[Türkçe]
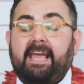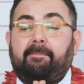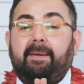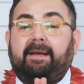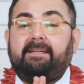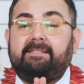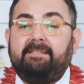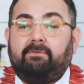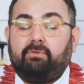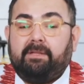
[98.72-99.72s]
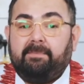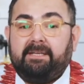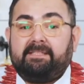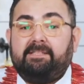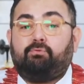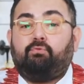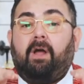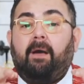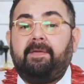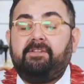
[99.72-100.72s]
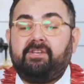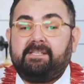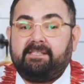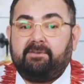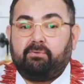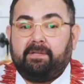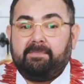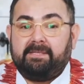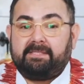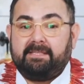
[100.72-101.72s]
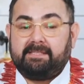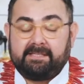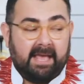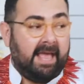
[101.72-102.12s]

Ekmek arasında kullanabilirsiniz. Kurabiye içerisinde kullanabilirsiniz.